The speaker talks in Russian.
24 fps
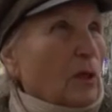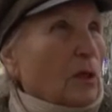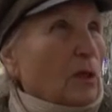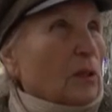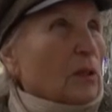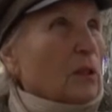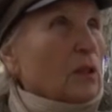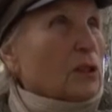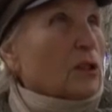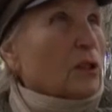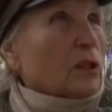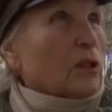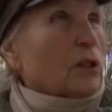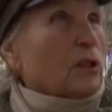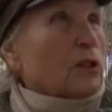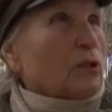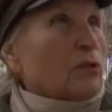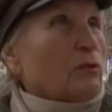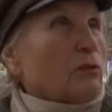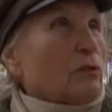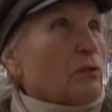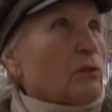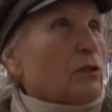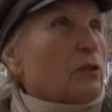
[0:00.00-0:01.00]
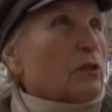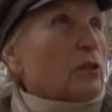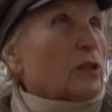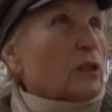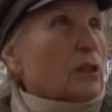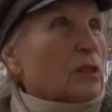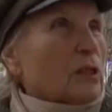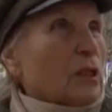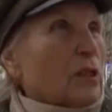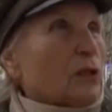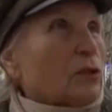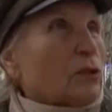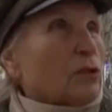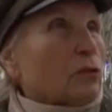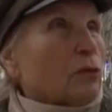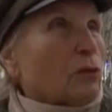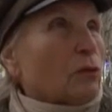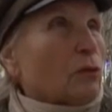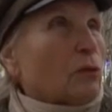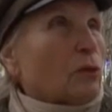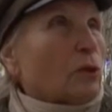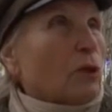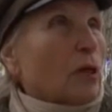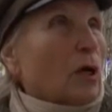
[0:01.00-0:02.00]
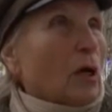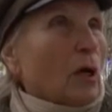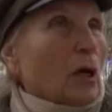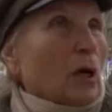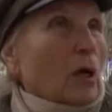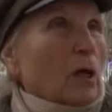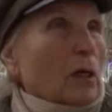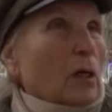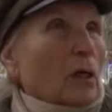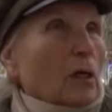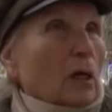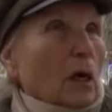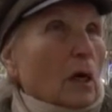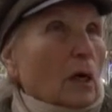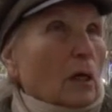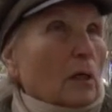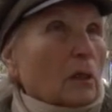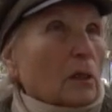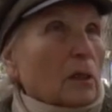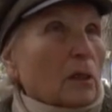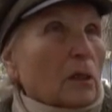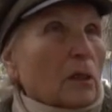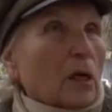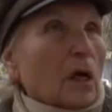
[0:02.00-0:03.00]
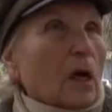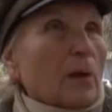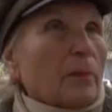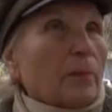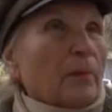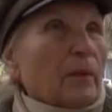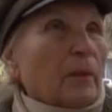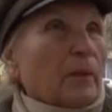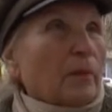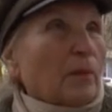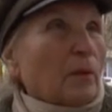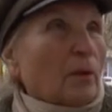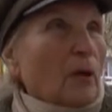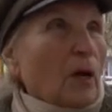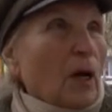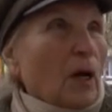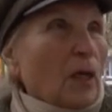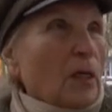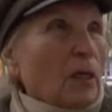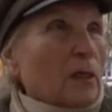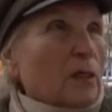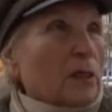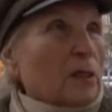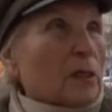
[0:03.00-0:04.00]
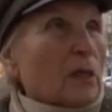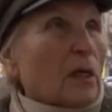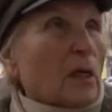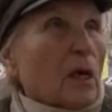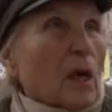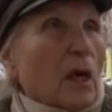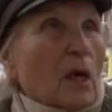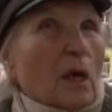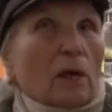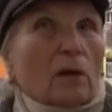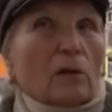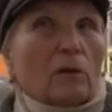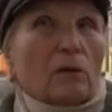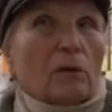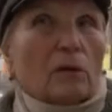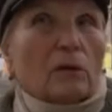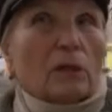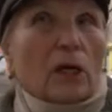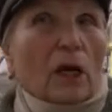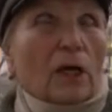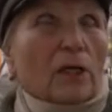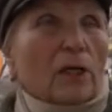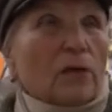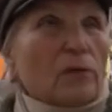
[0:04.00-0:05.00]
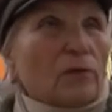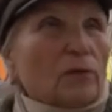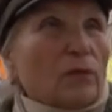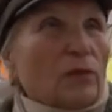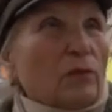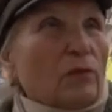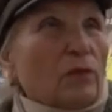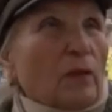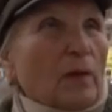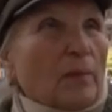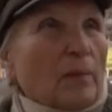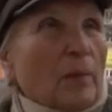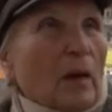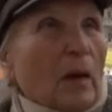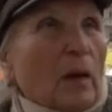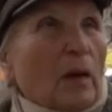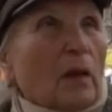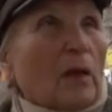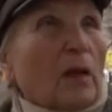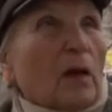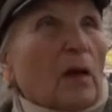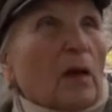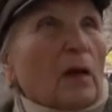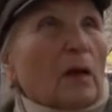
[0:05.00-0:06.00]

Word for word: даже ничего не сказал, что и, и как. Я перепугалась, вот, они все время.